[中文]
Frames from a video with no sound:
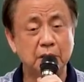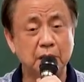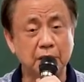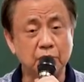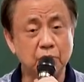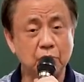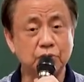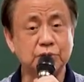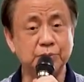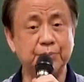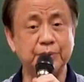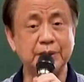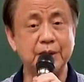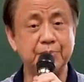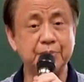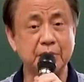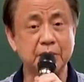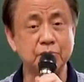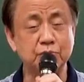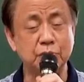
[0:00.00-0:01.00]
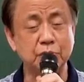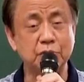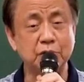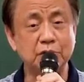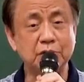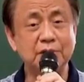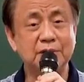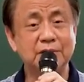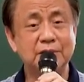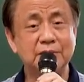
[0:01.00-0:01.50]
诶，我都不太不运
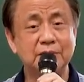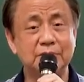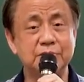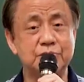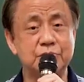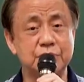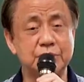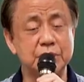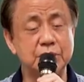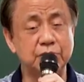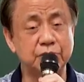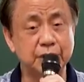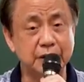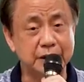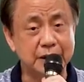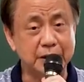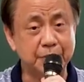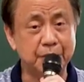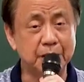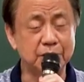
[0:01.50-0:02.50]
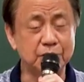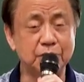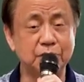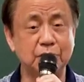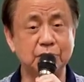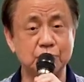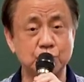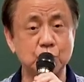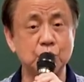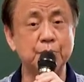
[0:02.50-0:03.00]
动，我就是因为你没运
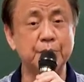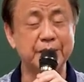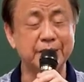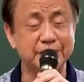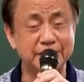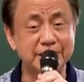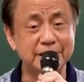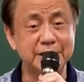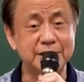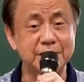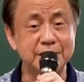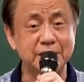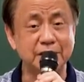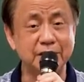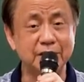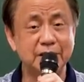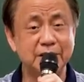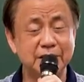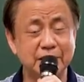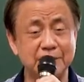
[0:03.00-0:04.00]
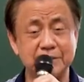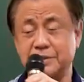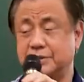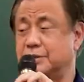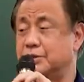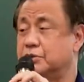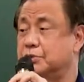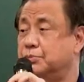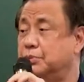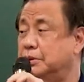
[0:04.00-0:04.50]
动，所以没有力气，啊，这
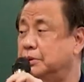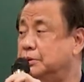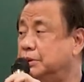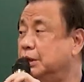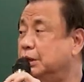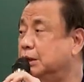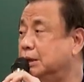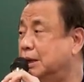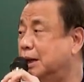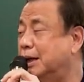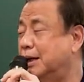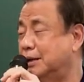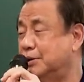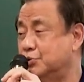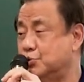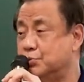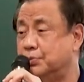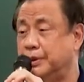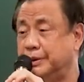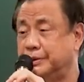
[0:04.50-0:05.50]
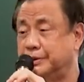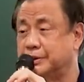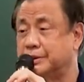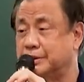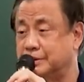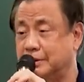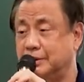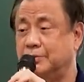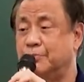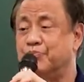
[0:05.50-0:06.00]
叫什么？encouragement，
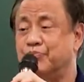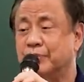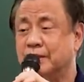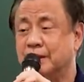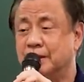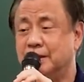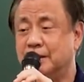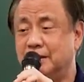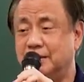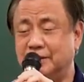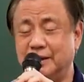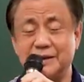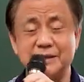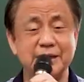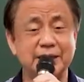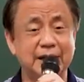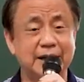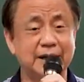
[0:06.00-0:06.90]
哦。”啊，再